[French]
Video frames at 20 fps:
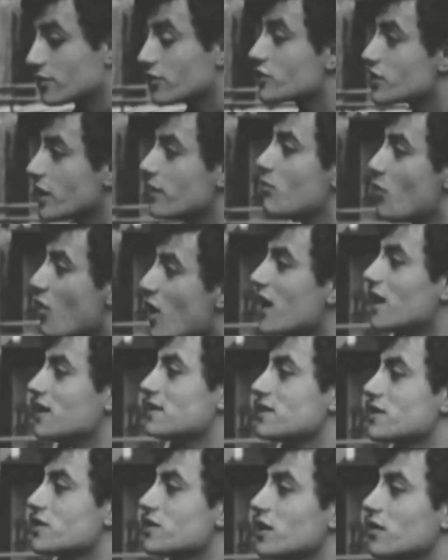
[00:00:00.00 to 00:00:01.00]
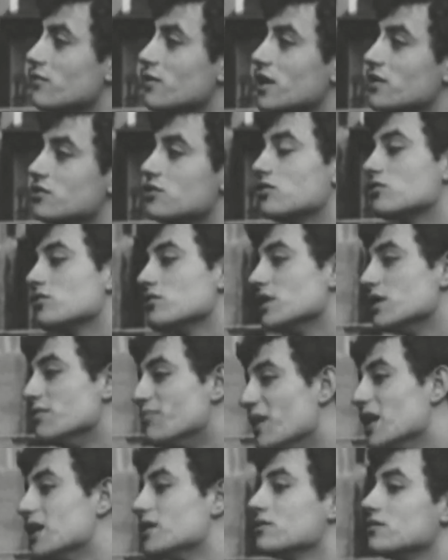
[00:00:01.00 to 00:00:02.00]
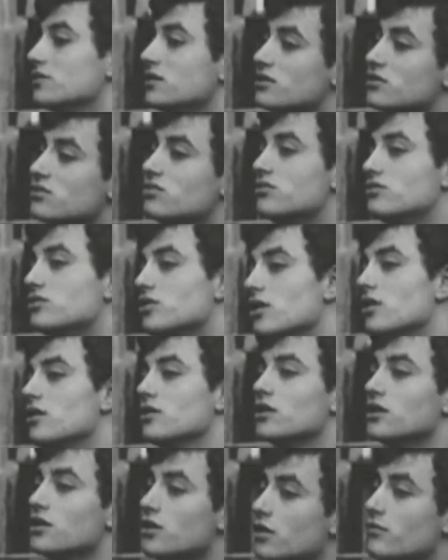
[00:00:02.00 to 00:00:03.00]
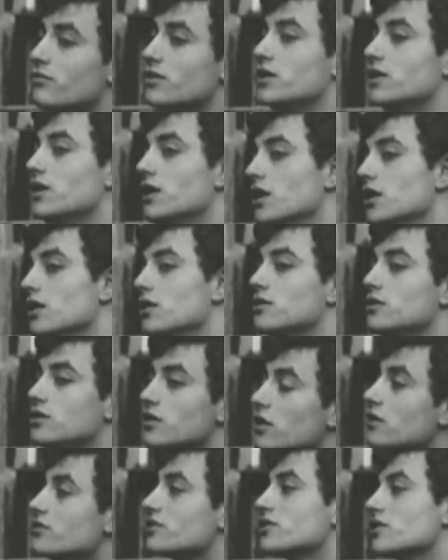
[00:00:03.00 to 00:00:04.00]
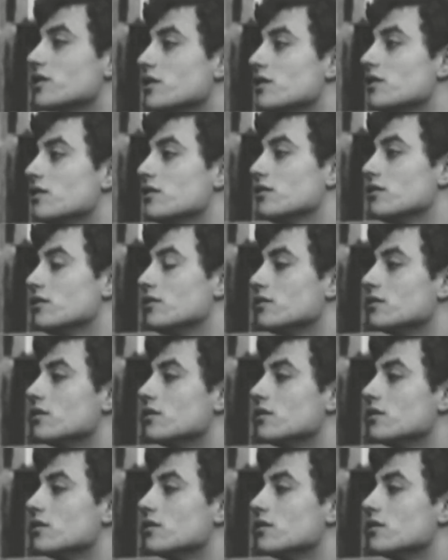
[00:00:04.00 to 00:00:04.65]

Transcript: camarades que j'aime, moi, à Saint-Germain, ce sont des peintres, des sculpteurs, des comédiens, des danseurs.